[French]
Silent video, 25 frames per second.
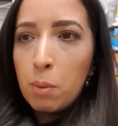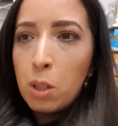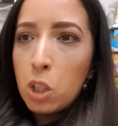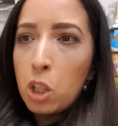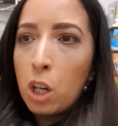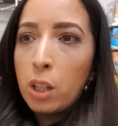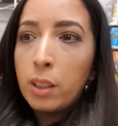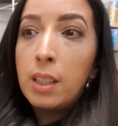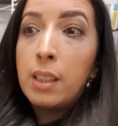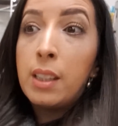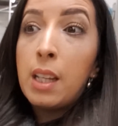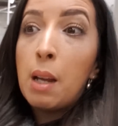mais
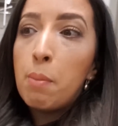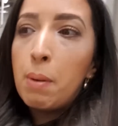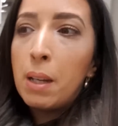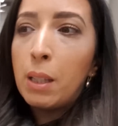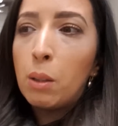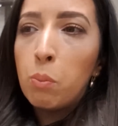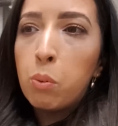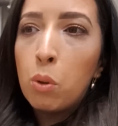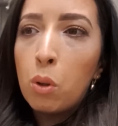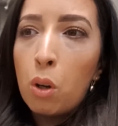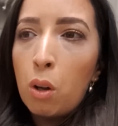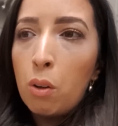genre des
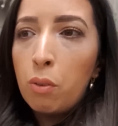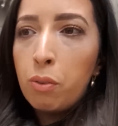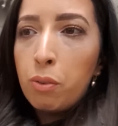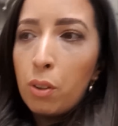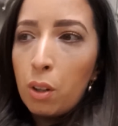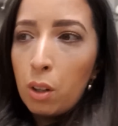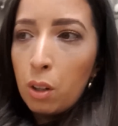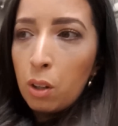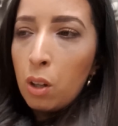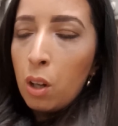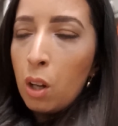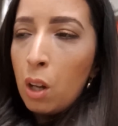tablettes pour
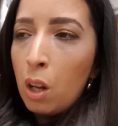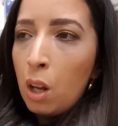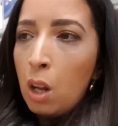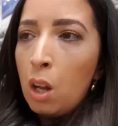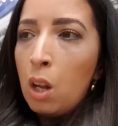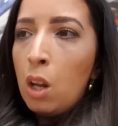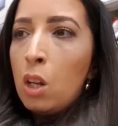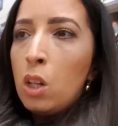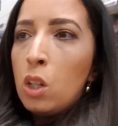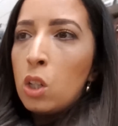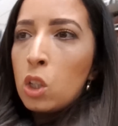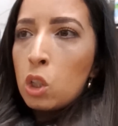enfants.
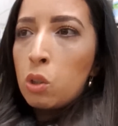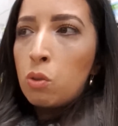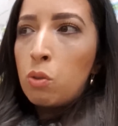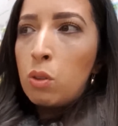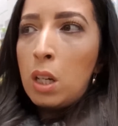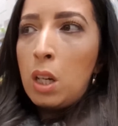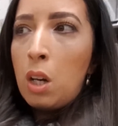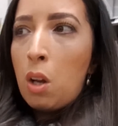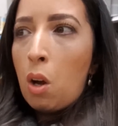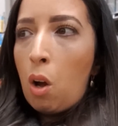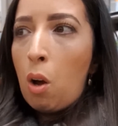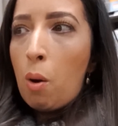Je
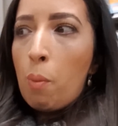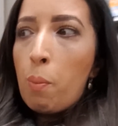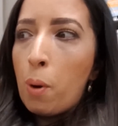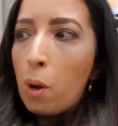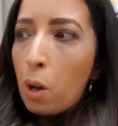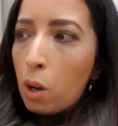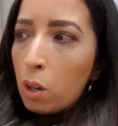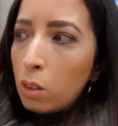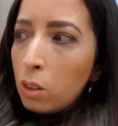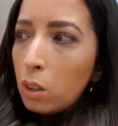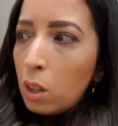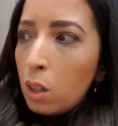voulais leur en
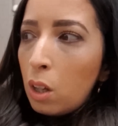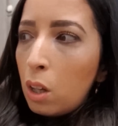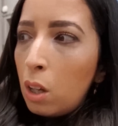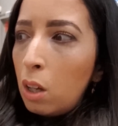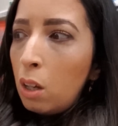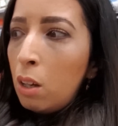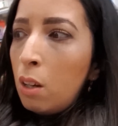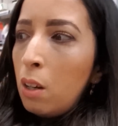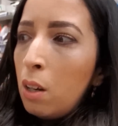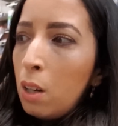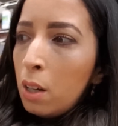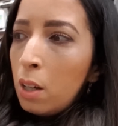prendre
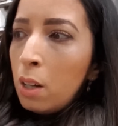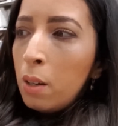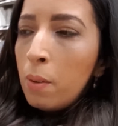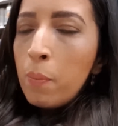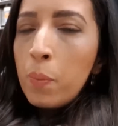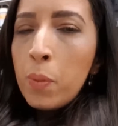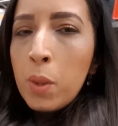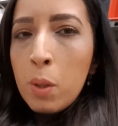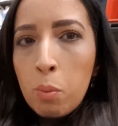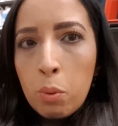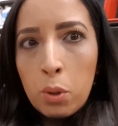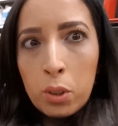
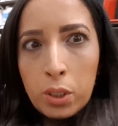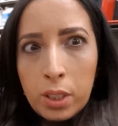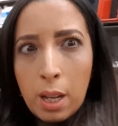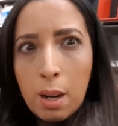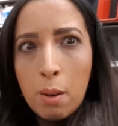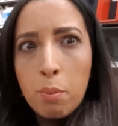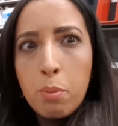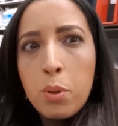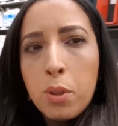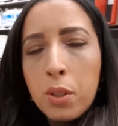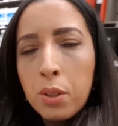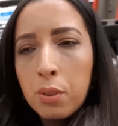pour
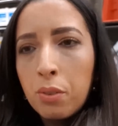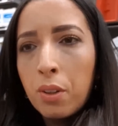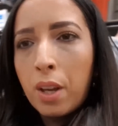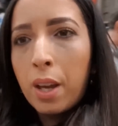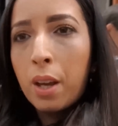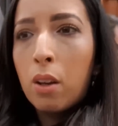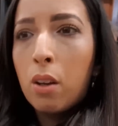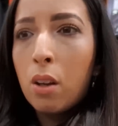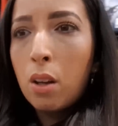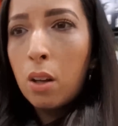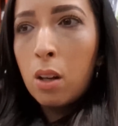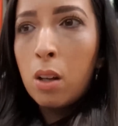qu'elles puissent
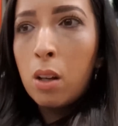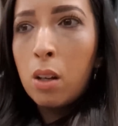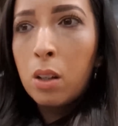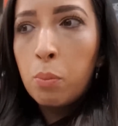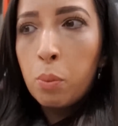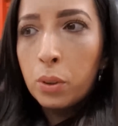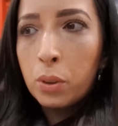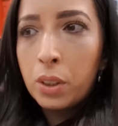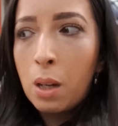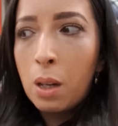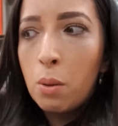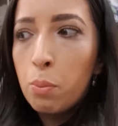faire, euh,
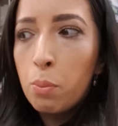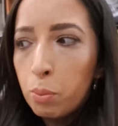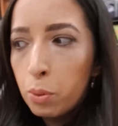pour qu'elles